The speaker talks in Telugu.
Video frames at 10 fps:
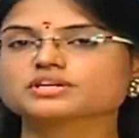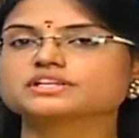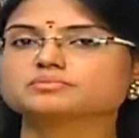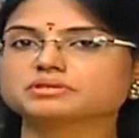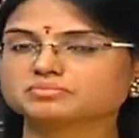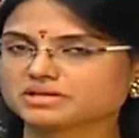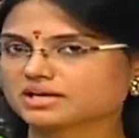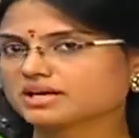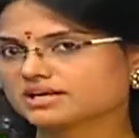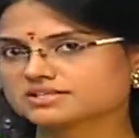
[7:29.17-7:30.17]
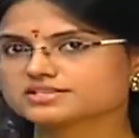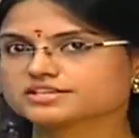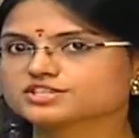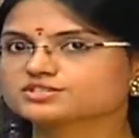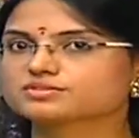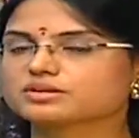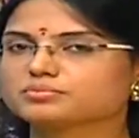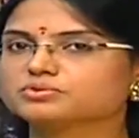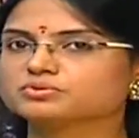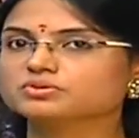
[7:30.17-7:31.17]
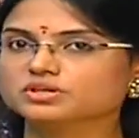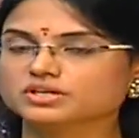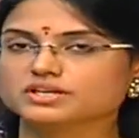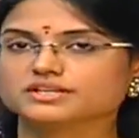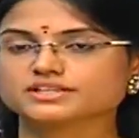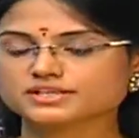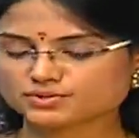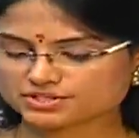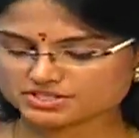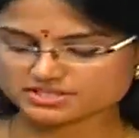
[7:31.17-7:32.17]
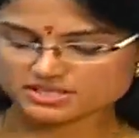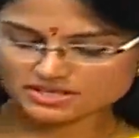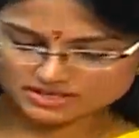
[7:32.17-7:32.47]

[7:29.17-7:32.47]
కింద మనం లంగా లాగా సెట్ చేసుకున్నాము దీనికి వచ్చేసి